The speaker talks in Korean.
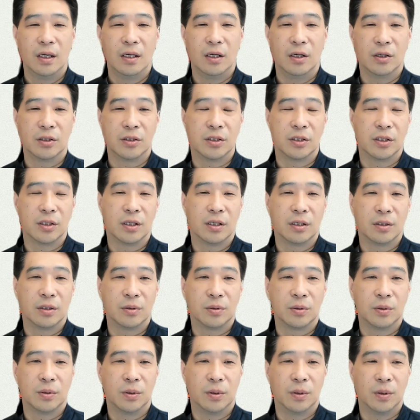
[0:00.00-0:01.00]
영적인
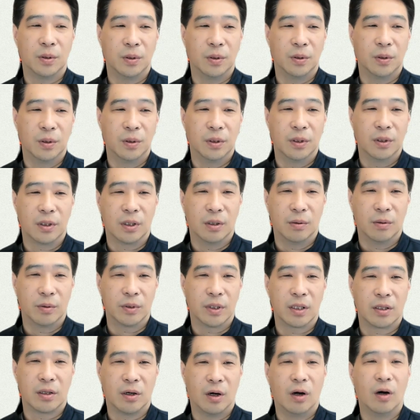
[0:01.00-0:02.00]
것도
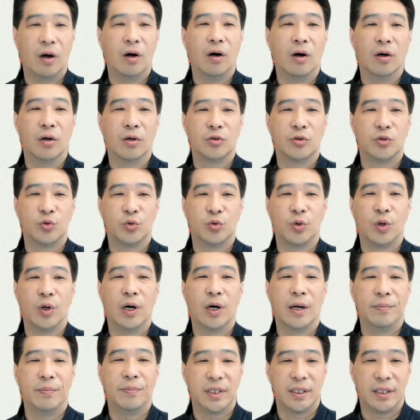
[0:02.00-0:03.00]
그보다 더
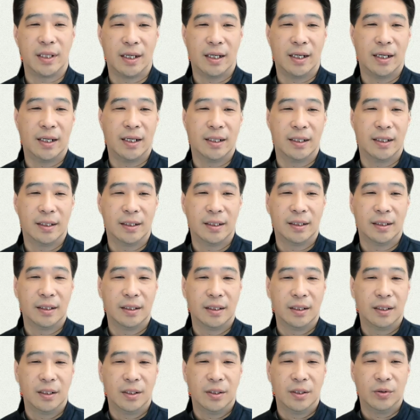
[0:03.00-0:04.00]
중요합니다.
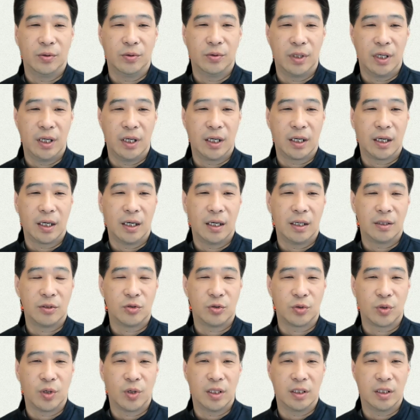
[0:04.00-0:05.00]
우리에게
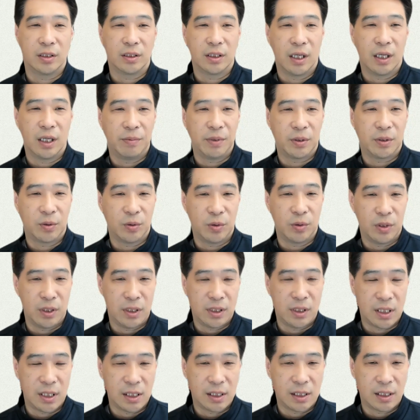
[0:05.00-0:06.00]
중요한 응답이 또
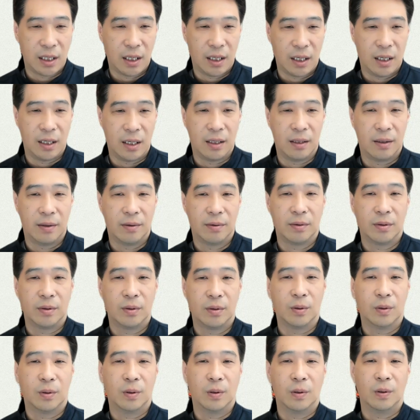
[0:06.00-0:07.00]
있을 때,
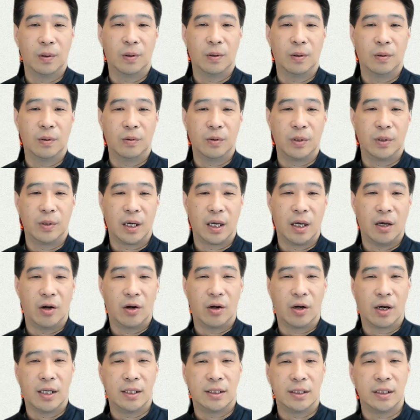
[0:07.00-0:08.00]
또 우리에게
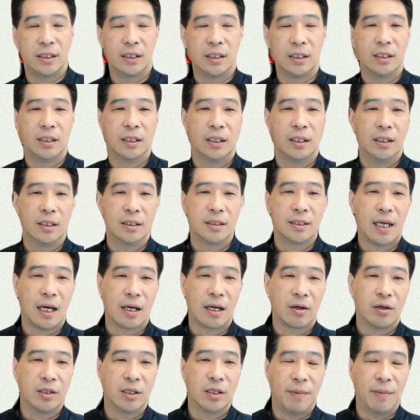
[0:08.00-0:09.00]
여러 가지
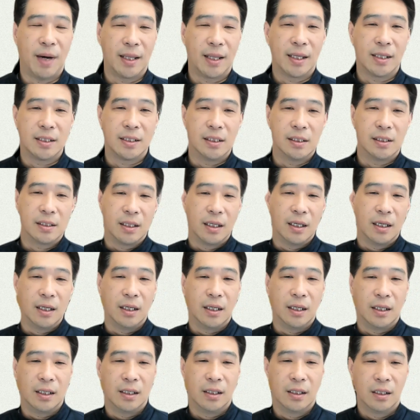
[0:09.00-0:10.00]
사건이 많아질
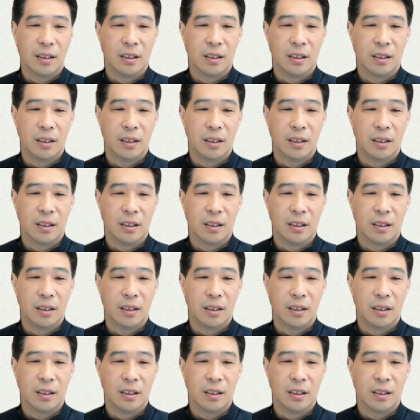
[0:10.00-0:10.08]
때,